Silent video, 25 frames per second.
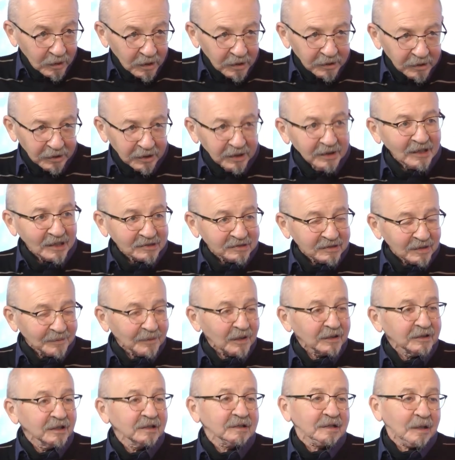и на
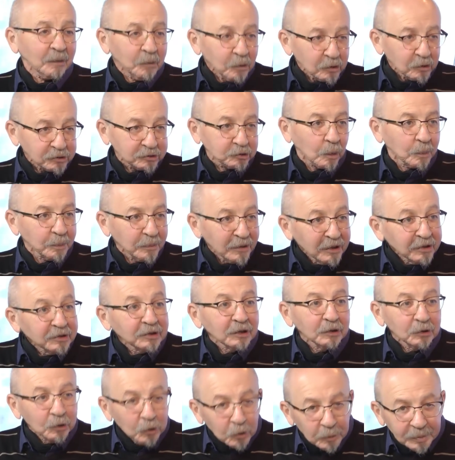основании того, что мы
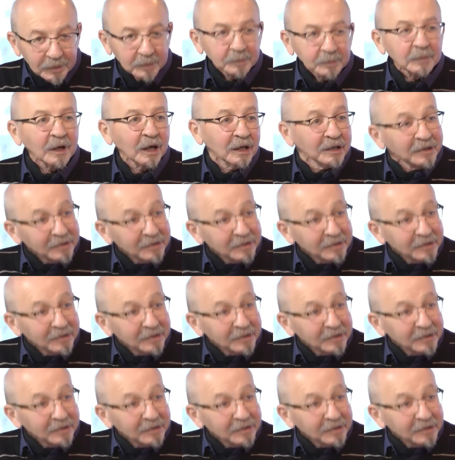не любим